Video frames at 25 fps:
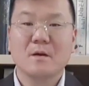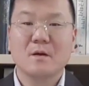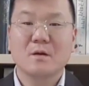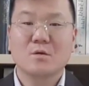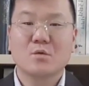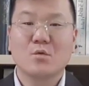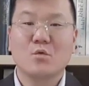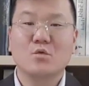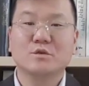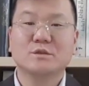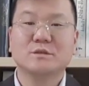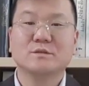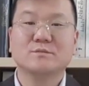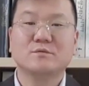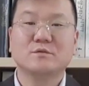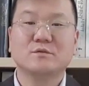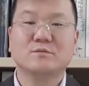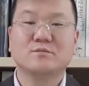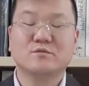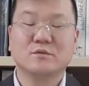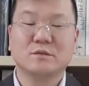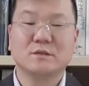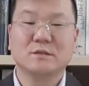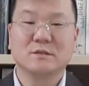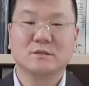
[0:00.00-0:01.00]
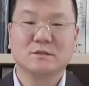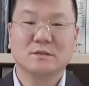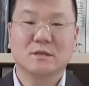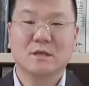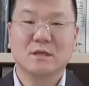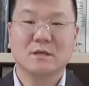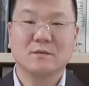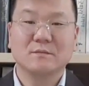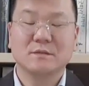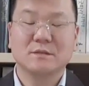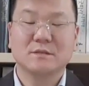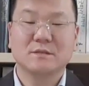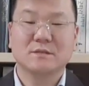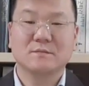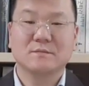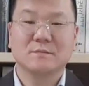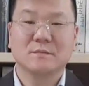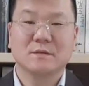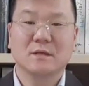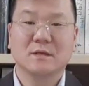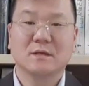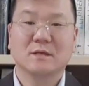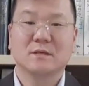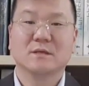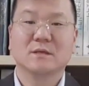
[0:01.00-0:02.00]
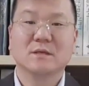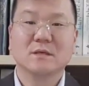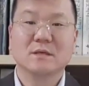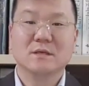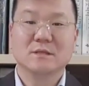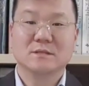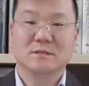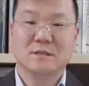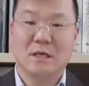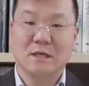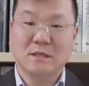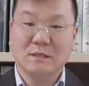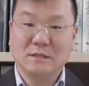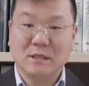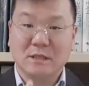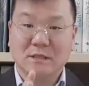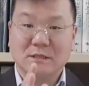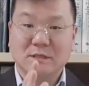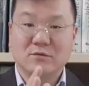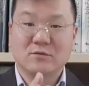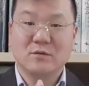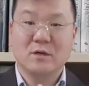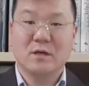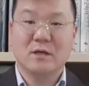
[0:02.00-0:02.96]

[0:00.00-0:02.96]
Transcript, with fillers: 고집을 부리는 사람이 있습니다. 자기 자신도